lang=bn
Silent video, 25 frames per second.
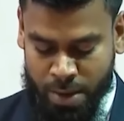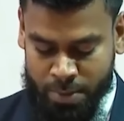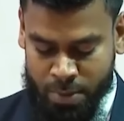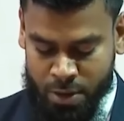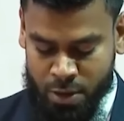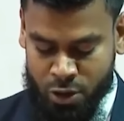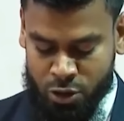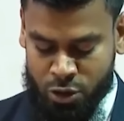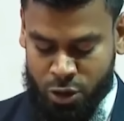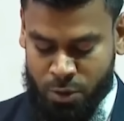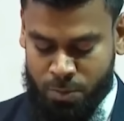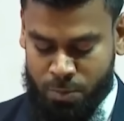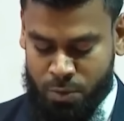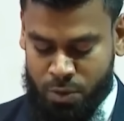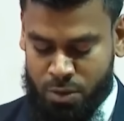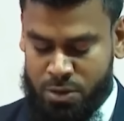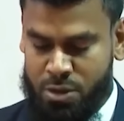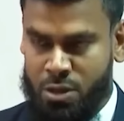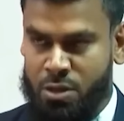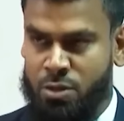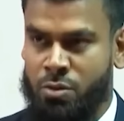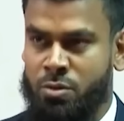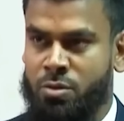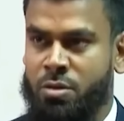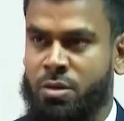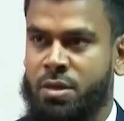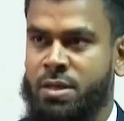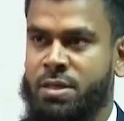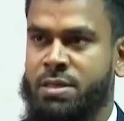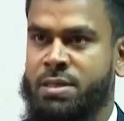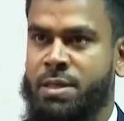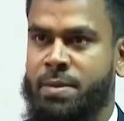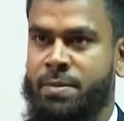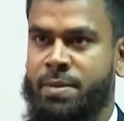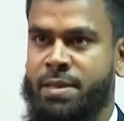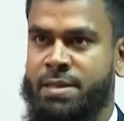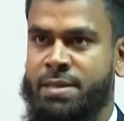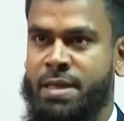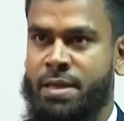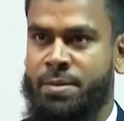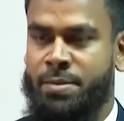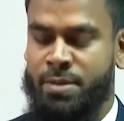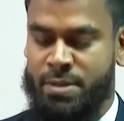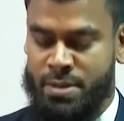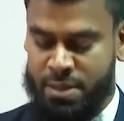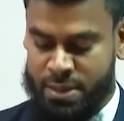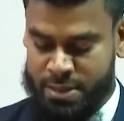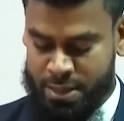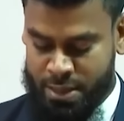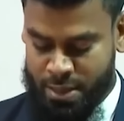আমারও স্বপ্ন ছিল সিভিল
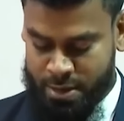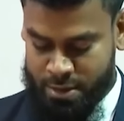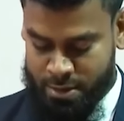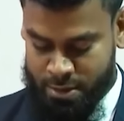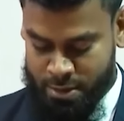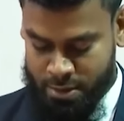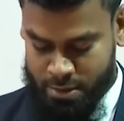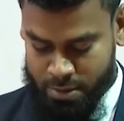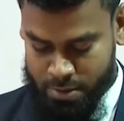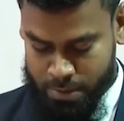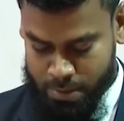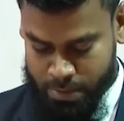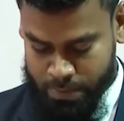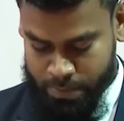সার্ভিসের চাকরি